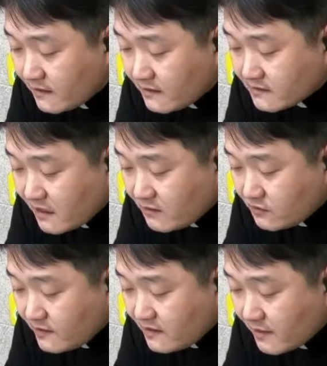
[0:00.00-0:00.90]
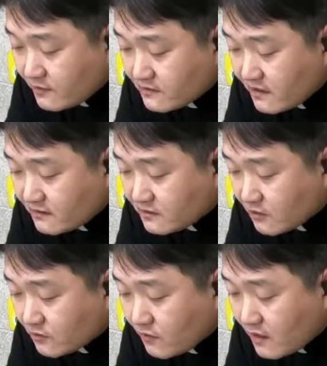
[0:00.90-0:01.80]
살룸의 나머지
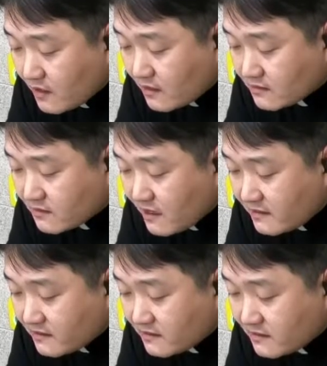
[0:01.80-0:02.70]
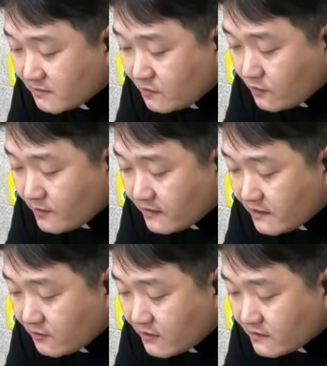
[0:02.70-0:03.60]
행적과 그가 일으킨
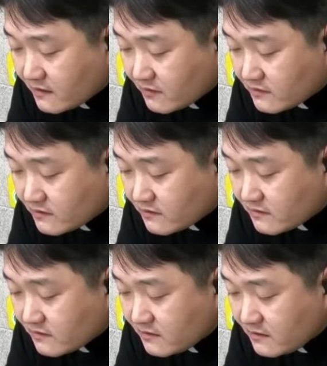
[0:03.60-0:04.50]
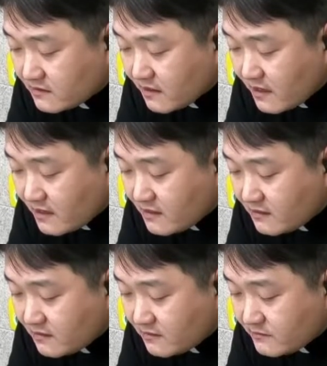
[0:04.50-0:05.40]
모반에 관한 것은 이스라엘
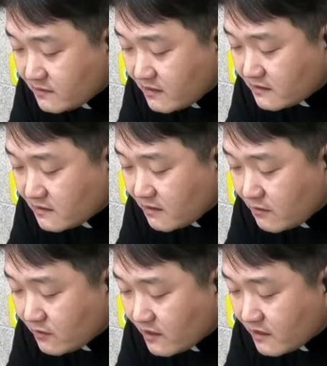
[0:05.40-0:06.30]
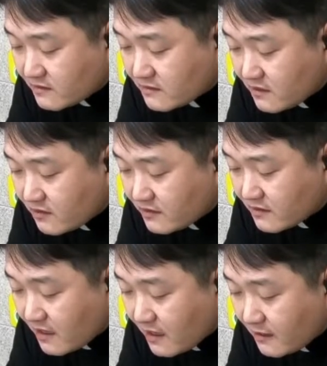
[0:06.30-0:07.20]
임금들의 실록에 쓰여
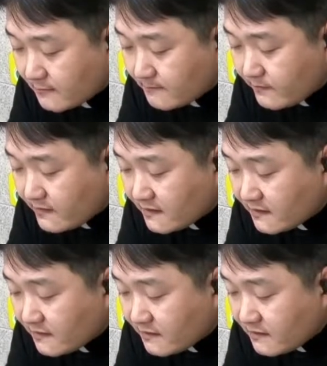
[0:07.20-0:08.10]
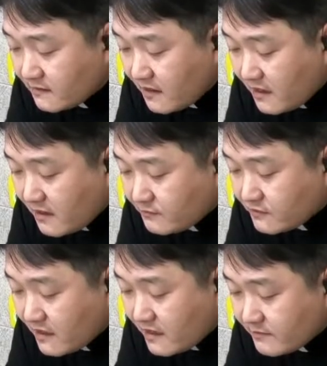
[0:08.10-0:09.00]
있다. 그때의
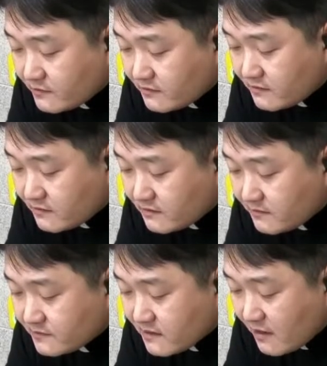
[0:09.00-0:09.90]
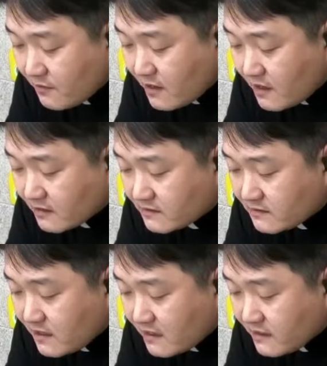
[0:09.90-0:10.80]
므나헴은 팁사와
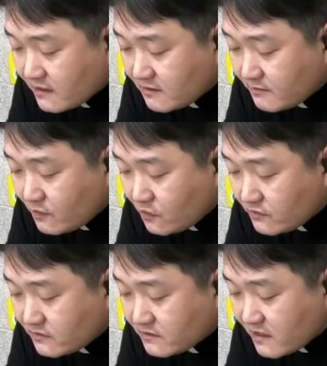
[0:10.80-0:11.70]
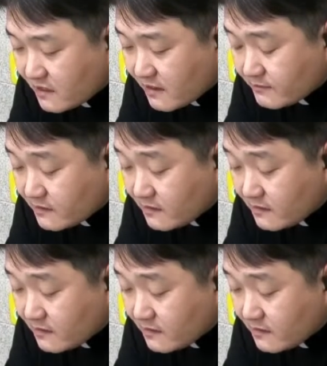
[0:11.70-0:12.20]
그 안에 있는 모든 사람